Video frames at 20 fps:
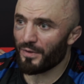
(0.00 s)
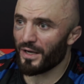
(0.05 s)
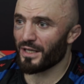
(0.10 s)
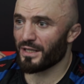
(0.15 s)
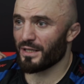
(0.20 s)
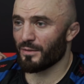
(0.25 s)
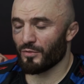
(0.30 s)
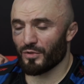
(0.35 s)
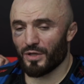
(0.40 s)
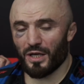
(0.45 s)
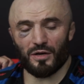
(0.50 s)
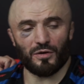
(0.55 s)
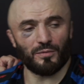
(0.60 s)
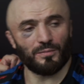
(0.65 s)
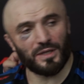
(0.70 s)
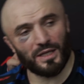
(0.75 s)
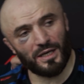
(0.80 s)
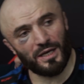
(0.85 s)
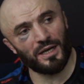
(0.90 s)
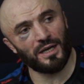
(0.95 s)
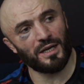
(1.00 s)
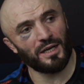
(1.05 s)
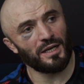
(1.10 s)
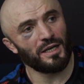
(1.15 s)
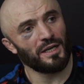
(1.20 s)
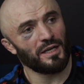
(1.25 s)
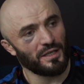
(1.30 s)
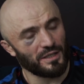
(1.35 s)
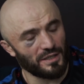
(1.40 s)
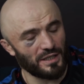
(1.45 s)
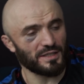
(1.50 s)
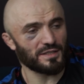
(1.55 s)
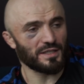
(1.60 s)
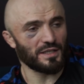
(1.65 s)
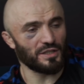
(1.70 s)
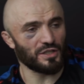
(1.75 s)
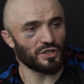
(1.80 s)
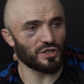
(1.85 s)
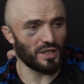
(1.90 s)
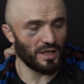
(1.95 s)
Поэтому, да, у меня есть,
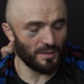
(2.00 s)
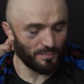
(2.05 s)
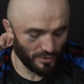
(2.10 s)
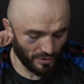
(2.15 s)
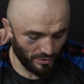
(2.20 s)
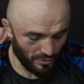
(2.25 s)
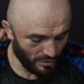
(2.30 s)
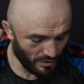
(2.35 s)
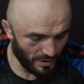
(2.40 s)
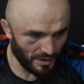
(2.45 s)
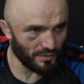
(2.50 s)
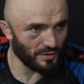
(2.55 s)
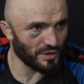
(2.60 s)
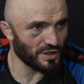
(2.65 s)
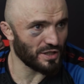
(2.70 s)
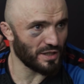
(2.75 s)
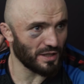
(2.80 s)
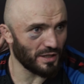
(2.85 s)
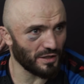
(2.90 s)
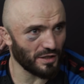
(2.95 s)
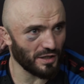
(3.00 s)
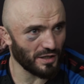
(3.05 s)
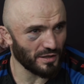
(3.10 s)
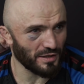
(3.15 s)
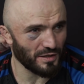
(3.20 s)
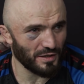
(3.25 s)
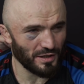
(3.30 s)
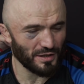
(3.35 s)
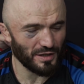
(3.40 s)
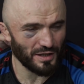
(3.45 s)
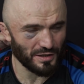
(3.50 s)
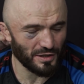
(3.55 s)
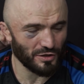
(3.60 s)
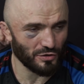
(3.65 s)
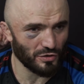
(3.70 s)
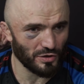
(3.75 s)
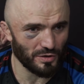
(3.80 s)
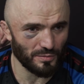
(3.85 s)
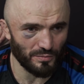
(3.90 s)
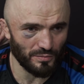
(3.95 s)
конечно, определенные вещи, э, над
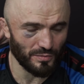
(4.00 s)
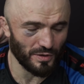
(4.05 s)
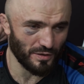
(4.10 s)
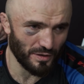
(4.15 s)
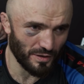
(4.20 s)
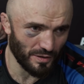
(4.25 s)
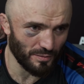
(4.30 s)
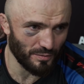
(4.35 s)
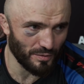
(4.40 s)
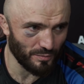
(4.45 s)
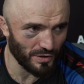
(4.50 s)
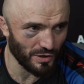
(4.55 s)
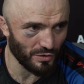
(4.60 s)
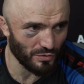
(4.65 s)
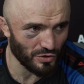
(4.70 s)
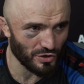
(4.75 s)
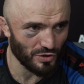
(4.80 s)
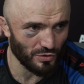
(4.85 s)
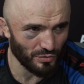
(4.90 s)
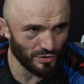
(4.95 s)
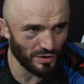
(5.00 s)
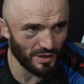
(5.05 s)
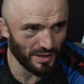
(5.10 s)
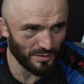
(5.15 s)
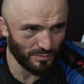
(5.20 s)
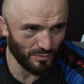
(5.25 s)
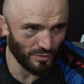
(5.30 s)
которыми э, мне нужно уделять